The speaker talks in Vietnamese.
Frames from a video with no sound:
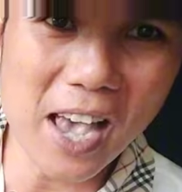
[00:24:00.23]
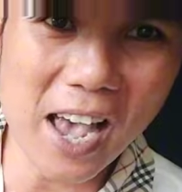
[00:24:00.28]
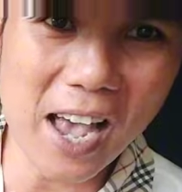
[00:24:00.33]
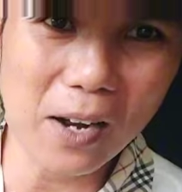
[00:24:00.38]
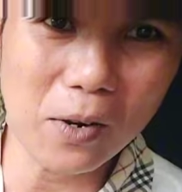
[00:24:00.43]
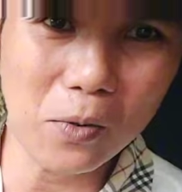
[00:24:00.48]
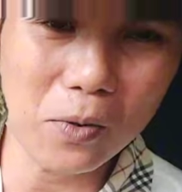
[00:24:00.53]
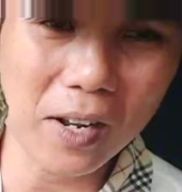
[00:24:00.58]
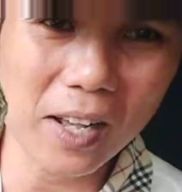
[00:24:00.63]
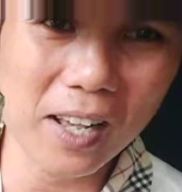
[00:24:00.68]

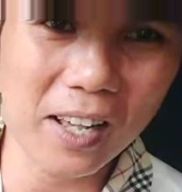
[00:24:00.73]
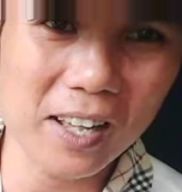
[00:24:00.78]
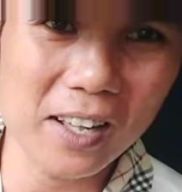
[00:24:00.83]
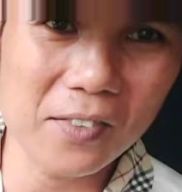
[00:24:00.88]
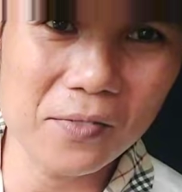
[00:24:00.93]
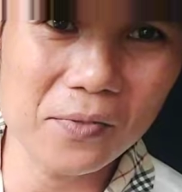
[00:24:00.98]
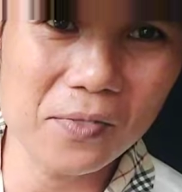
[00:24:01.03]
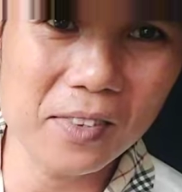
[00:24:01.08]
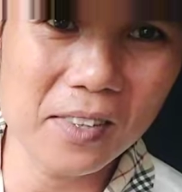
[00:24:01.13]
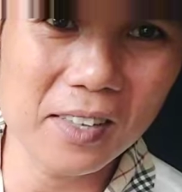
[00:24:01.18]
già luôn này
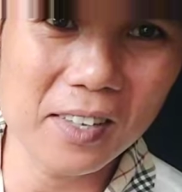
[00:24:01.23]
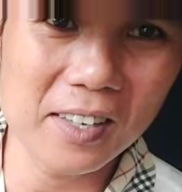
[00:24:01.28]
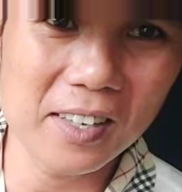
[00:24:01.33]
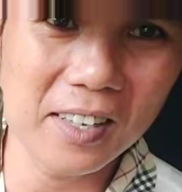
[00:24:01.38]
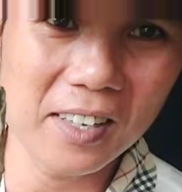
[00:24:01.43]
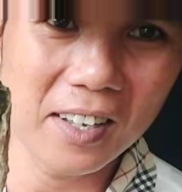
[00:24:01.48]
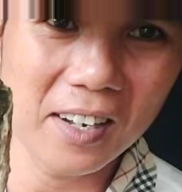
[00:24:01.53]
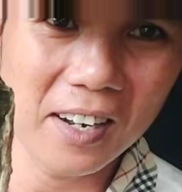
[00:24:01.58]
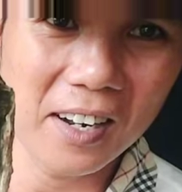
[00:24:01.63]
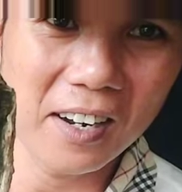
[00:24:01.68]

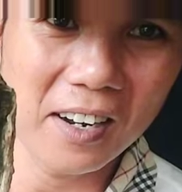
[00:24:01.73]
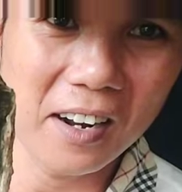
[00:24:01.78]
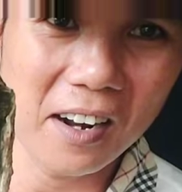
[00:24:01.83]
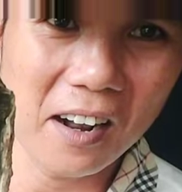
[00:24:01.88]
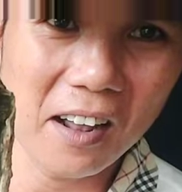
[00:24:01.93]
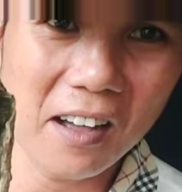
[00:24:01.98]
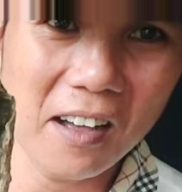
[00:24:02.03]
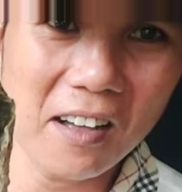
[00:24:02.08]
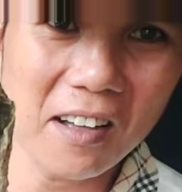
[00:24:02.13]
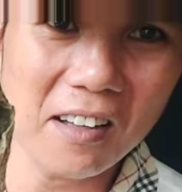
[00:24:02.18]

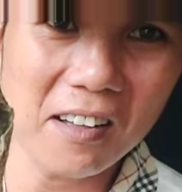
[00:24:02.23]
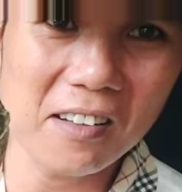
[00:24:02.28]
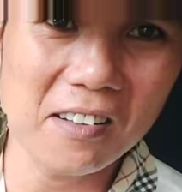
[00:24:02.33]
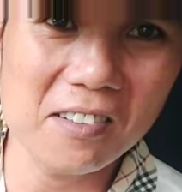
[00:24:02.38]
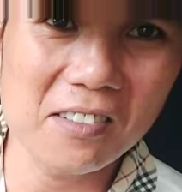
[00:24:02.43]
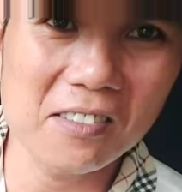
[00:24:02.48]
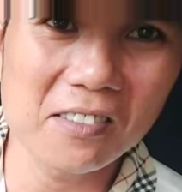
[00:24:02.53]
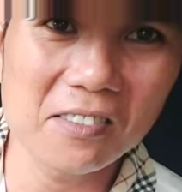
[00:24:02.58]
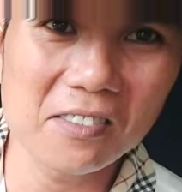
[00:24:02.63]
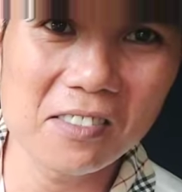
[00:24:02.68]
đó
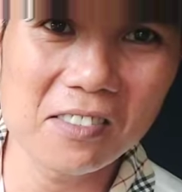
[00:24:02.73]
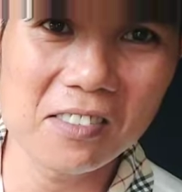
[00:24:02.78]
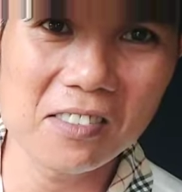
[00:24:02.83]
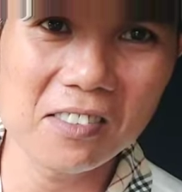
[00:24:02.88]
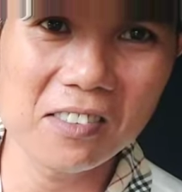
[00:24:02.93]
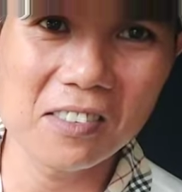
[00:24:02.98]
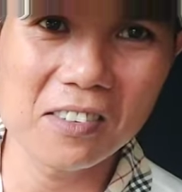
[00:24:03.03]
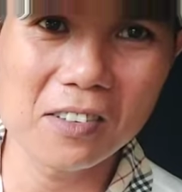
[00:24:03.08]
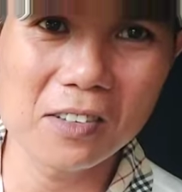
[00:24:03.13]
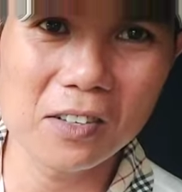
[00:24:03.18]

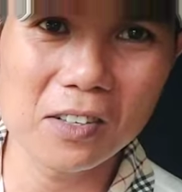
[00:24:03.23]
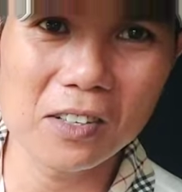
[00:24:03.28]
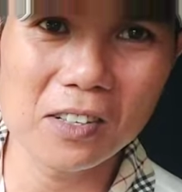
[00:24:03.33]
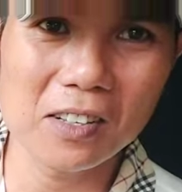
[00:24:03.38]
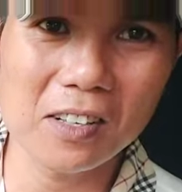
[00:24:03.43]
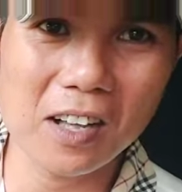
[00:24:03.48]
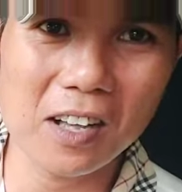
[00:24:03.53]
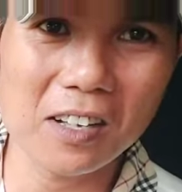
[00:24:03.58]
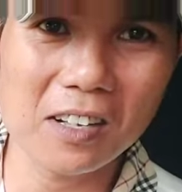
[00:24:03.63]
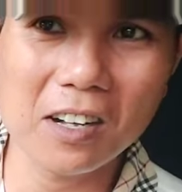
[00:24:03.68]

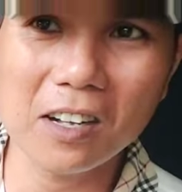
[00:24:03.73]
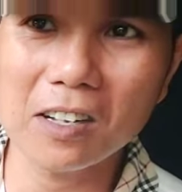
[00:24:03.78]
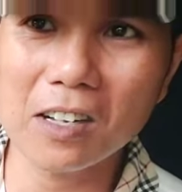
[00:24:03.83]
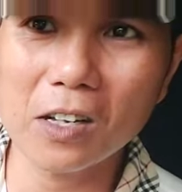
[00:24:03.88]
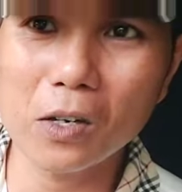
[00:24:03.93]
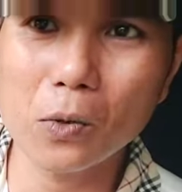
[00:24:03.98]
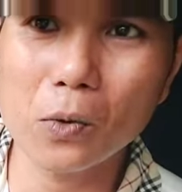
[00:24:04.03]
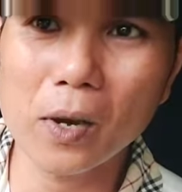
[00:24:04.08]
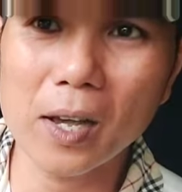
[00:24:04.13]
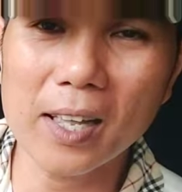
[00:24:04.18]
cây cực
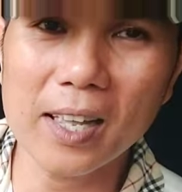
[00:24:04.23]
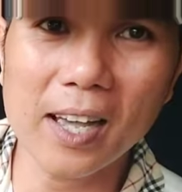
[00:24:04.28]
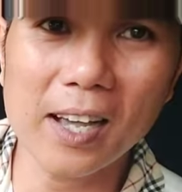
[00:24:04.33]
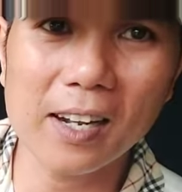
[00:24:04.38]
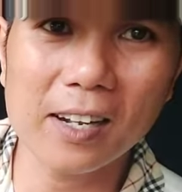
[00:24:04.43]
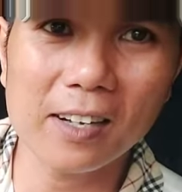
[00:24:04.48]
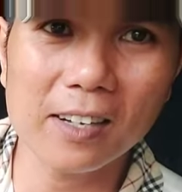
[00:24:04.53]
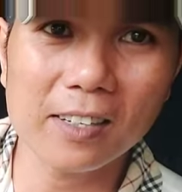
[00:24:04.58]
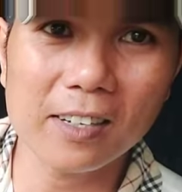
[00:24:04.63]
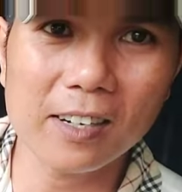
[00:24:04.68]
kỳ khỏe nha
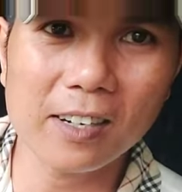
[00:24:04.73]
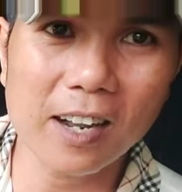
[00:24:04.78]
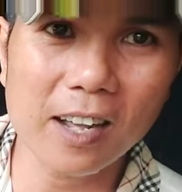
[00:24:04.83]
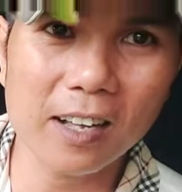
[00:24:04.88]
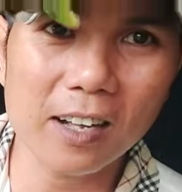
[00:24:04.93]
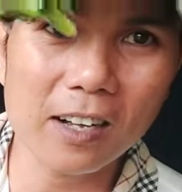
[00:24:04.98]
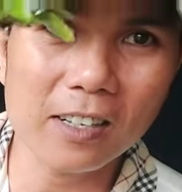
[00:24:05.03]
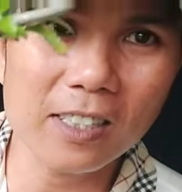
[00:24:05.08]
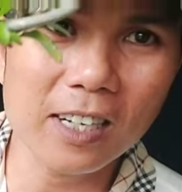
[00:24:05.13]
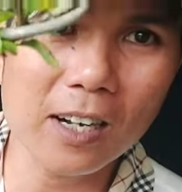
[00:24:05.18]
ở trên
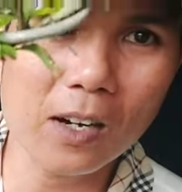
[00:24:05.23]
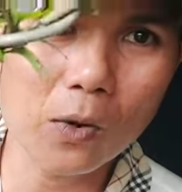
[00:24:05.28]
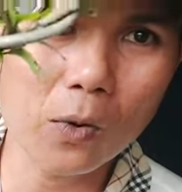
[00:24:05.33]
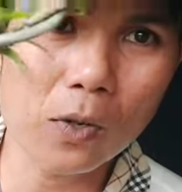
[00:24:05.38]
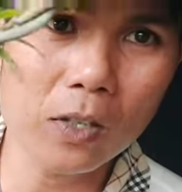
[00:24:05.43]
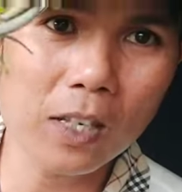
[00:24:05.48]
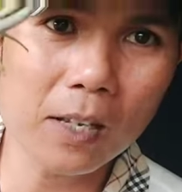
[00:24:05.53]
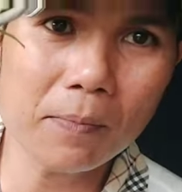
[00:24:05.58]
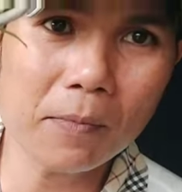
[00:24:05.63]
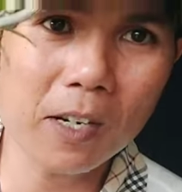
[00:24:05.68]
này có sánh
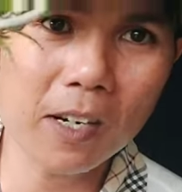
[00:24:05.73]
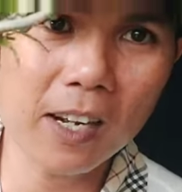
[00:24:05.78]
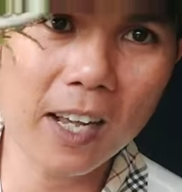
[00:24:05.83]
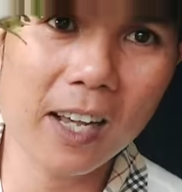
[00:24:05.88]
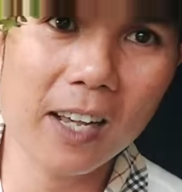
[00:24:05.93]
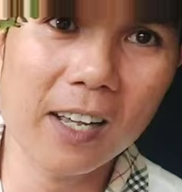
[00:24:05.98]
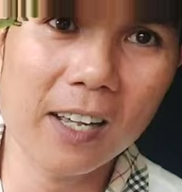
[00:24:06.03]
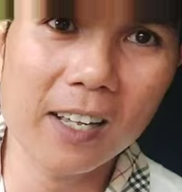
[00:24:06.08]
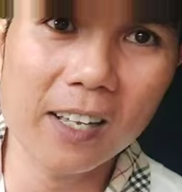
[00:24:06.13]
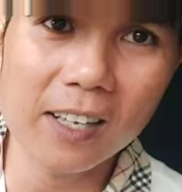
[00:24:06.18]
lũa tiếp nữa
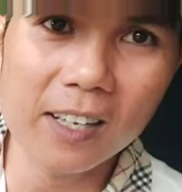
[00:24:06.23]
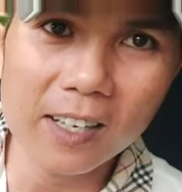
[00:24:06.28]
này